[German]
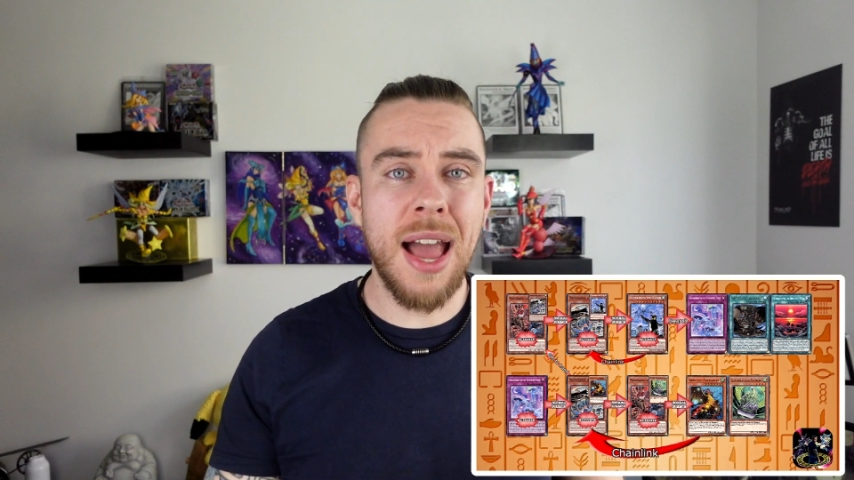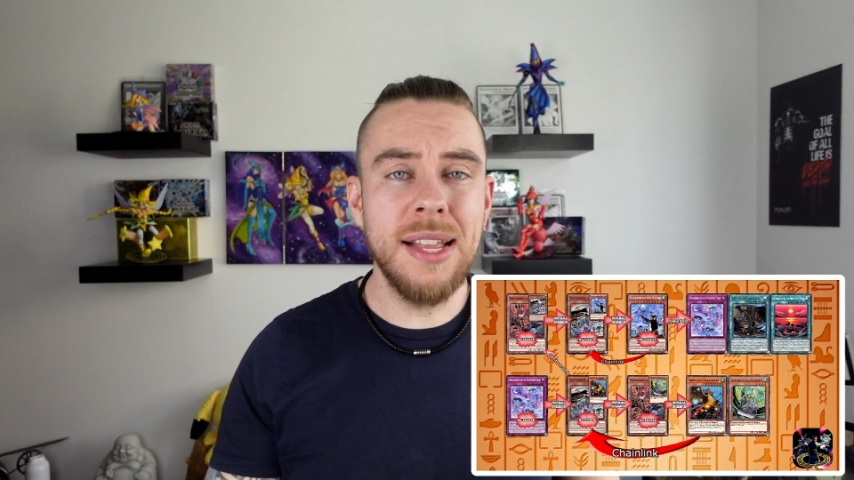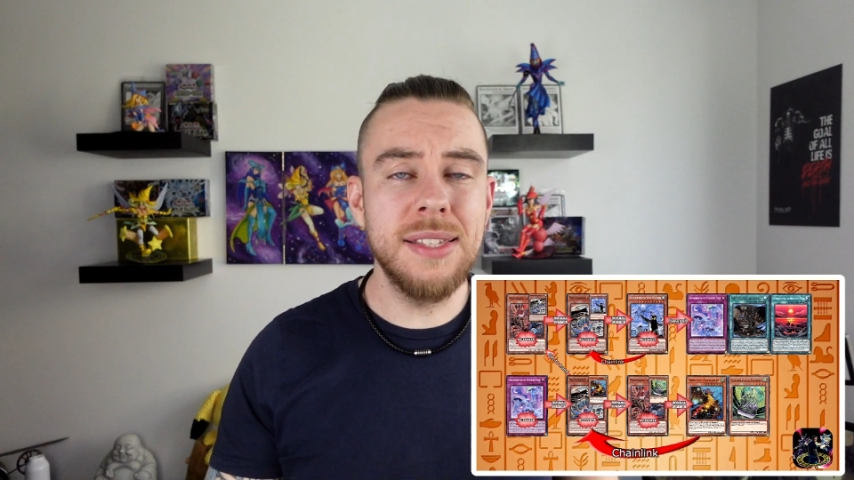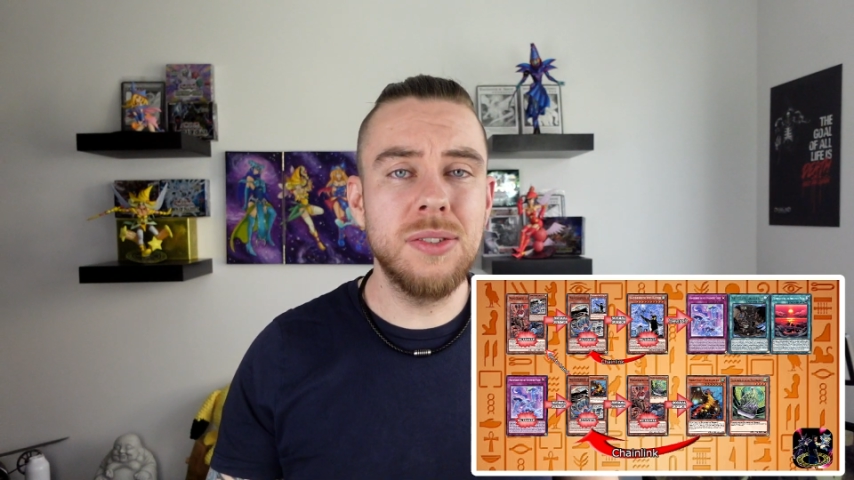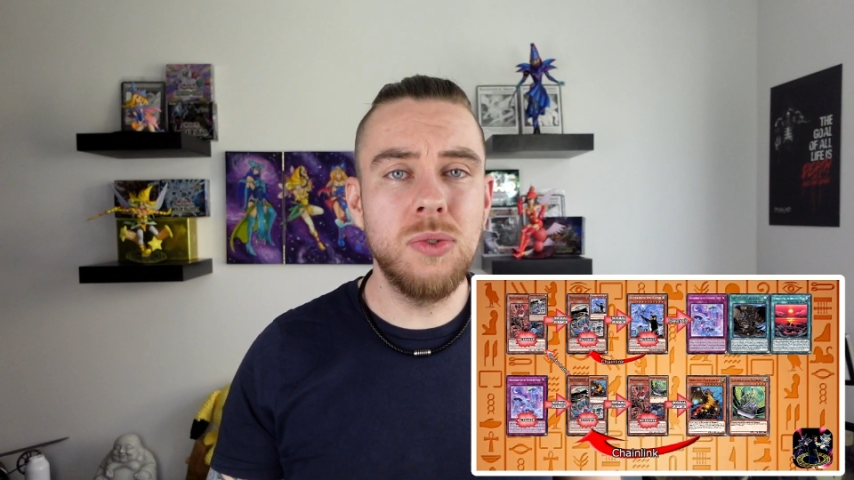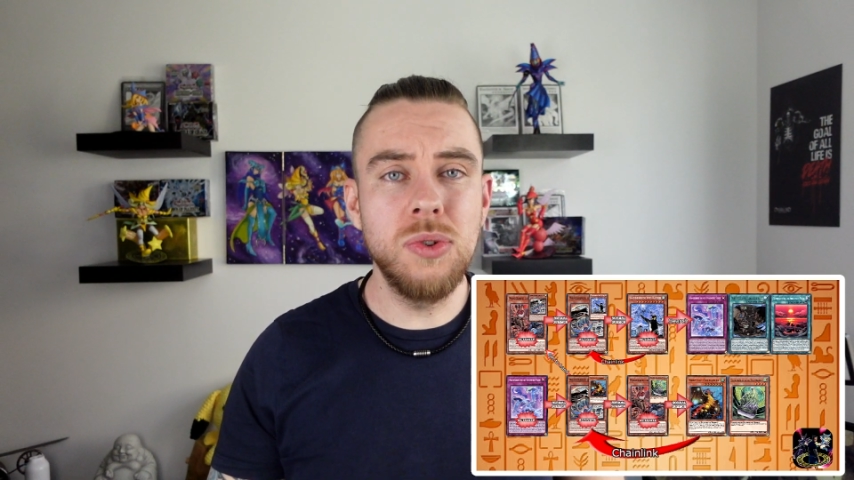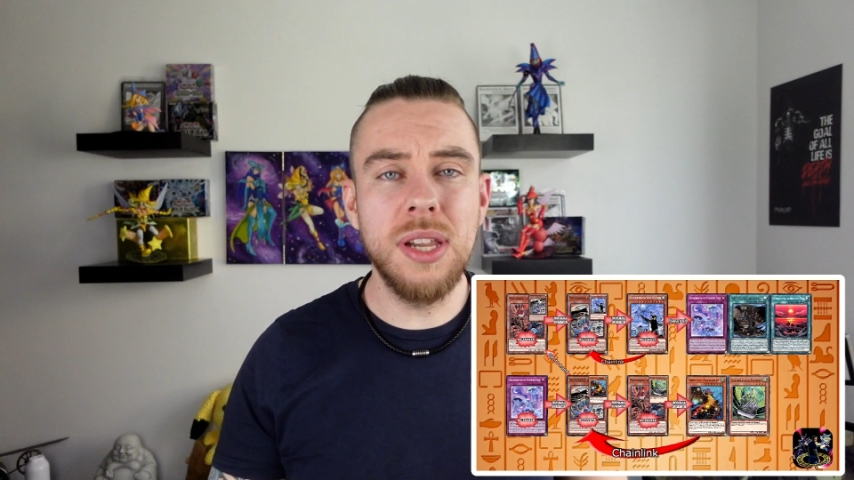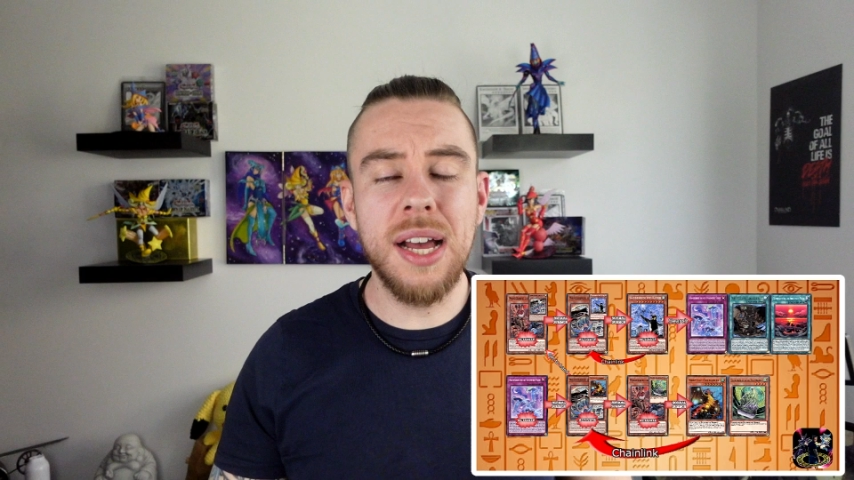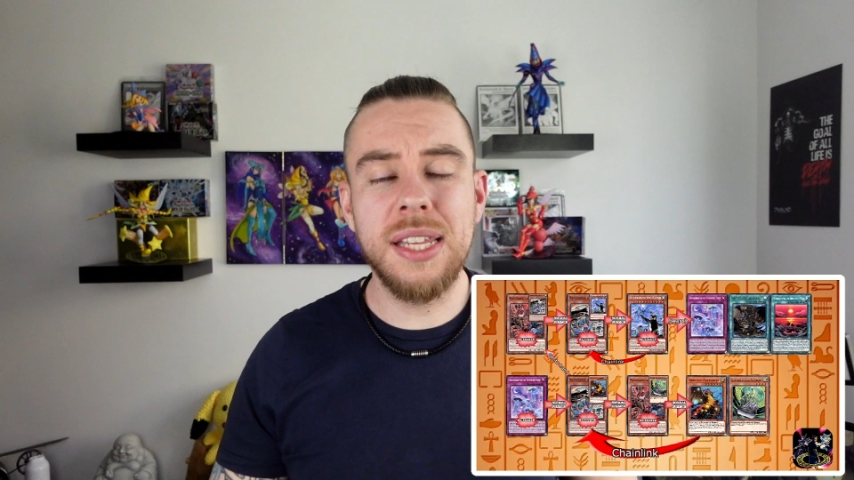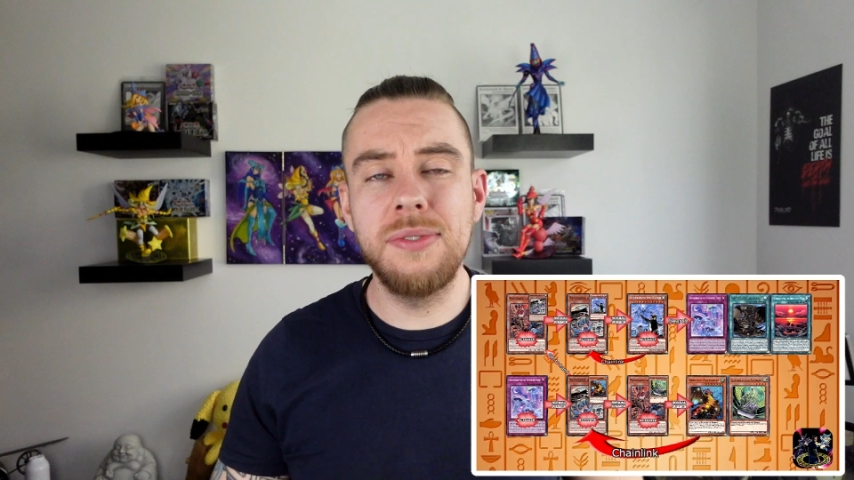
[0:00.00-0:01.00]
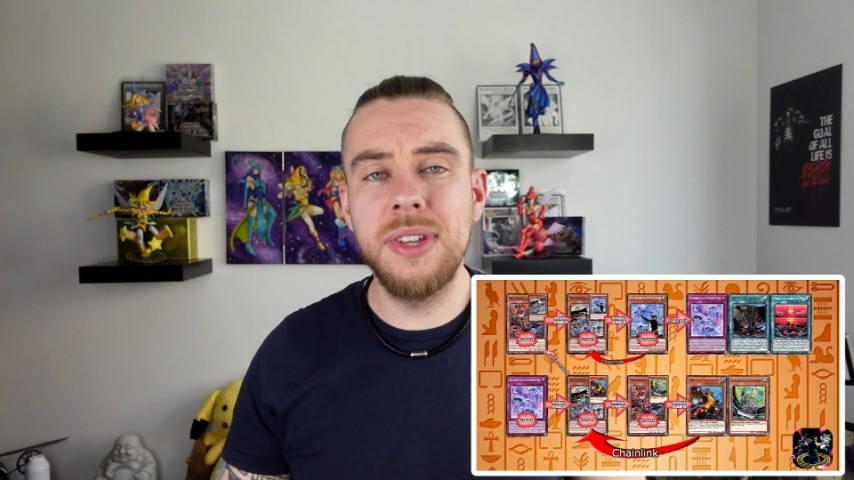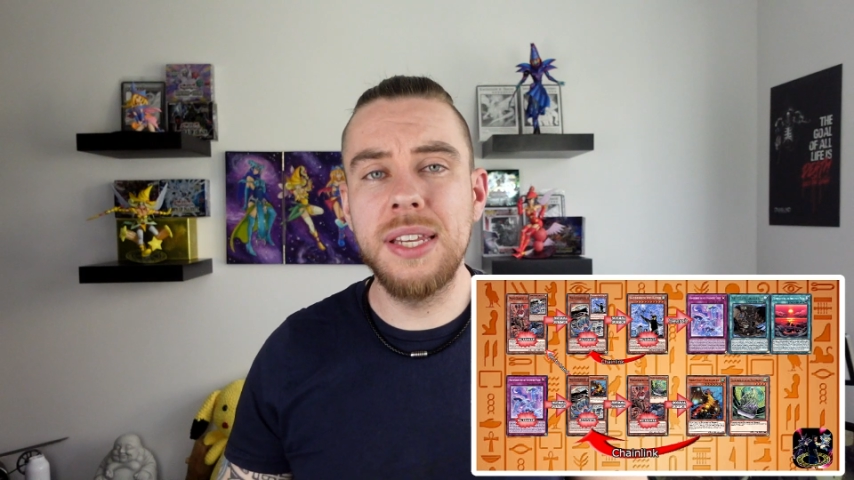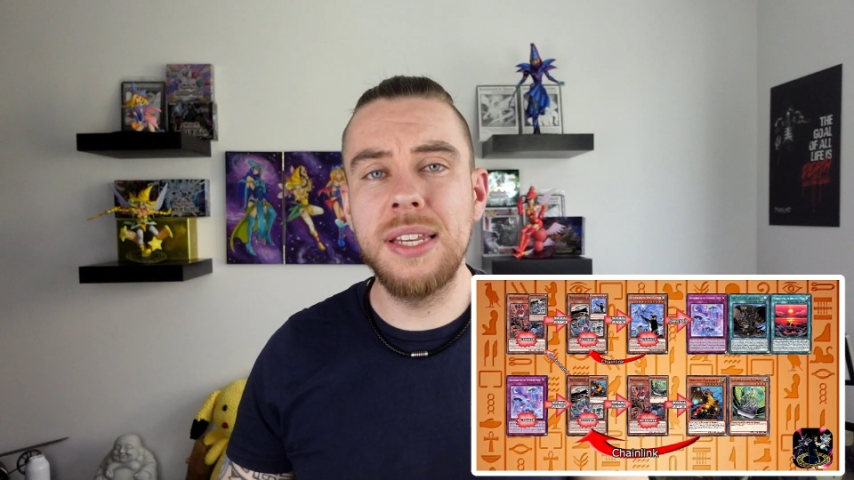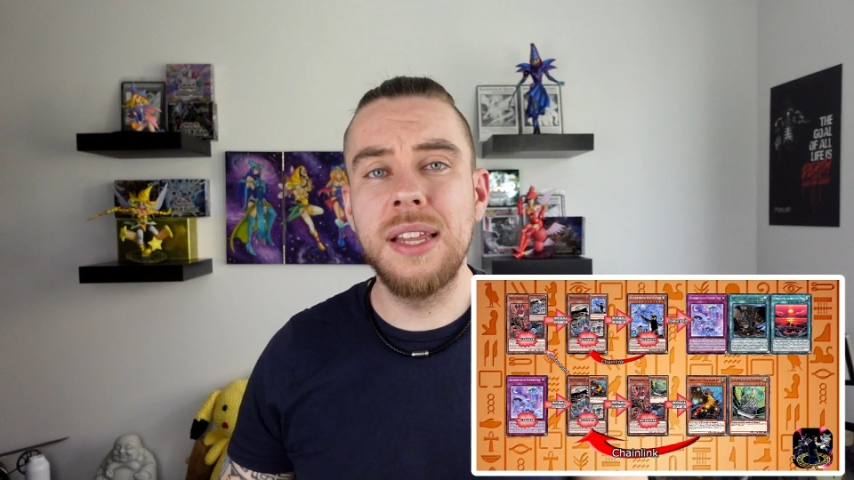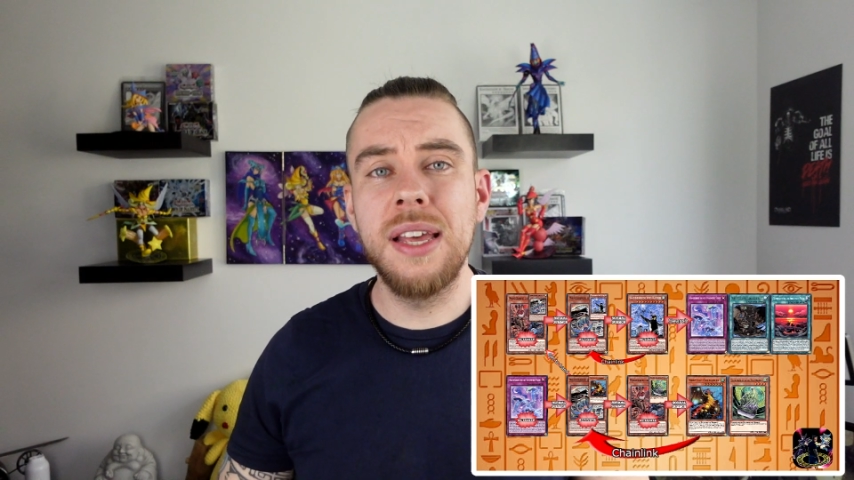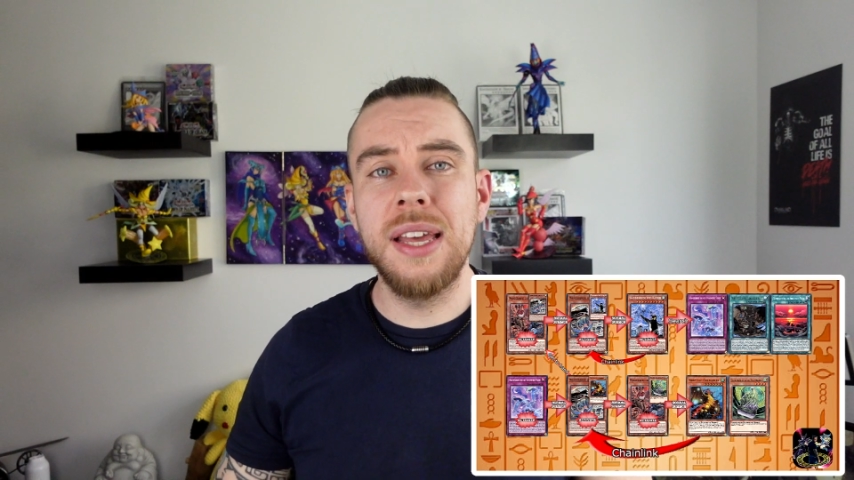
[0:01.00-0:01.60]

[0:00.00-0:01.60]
1 und aktivieren den